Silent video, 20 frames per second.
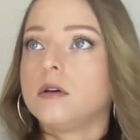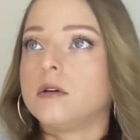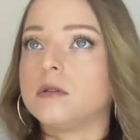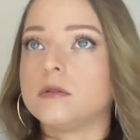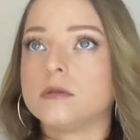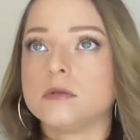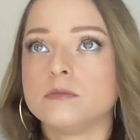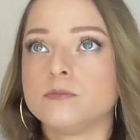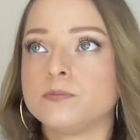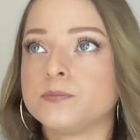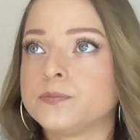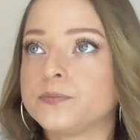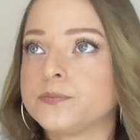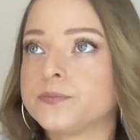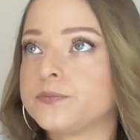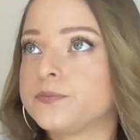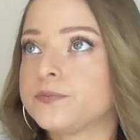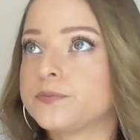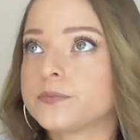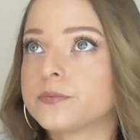
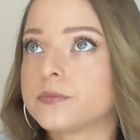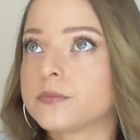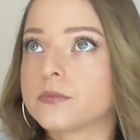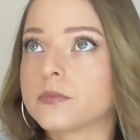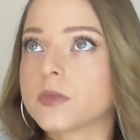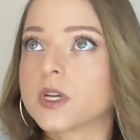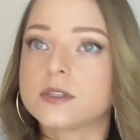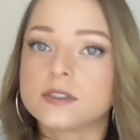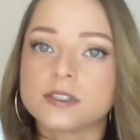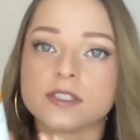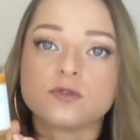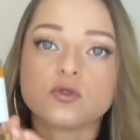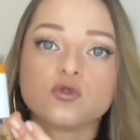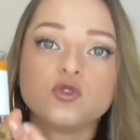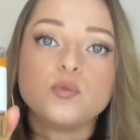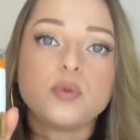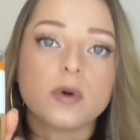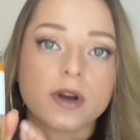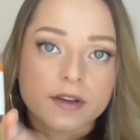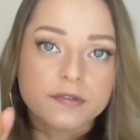Euh, c'est
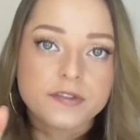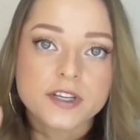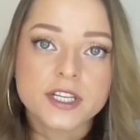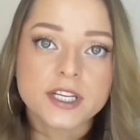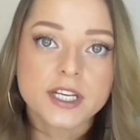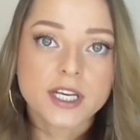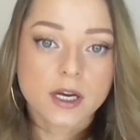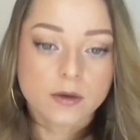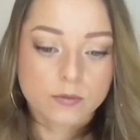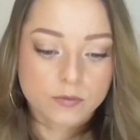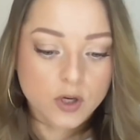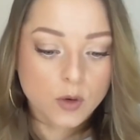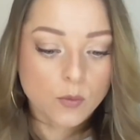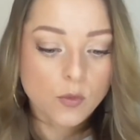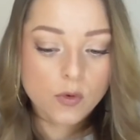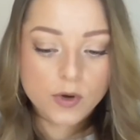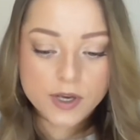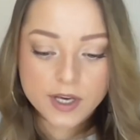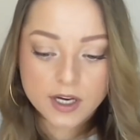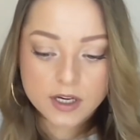surtout pour la finir
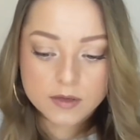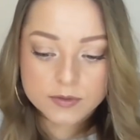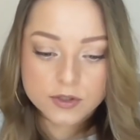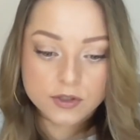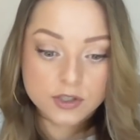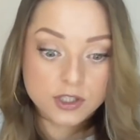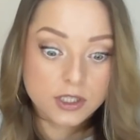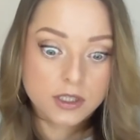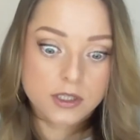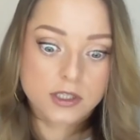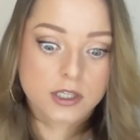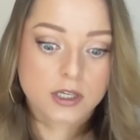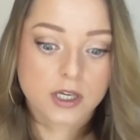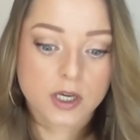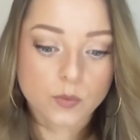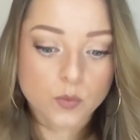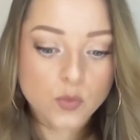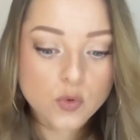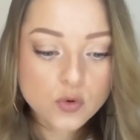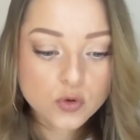dans mon cas, parce que j'ai
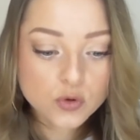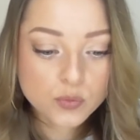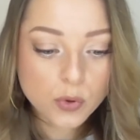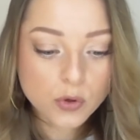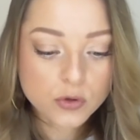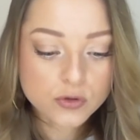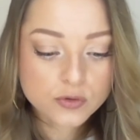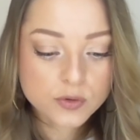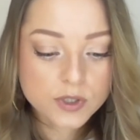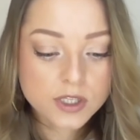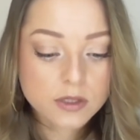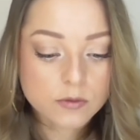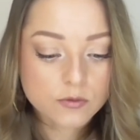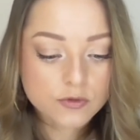quand même beaucoup de produits.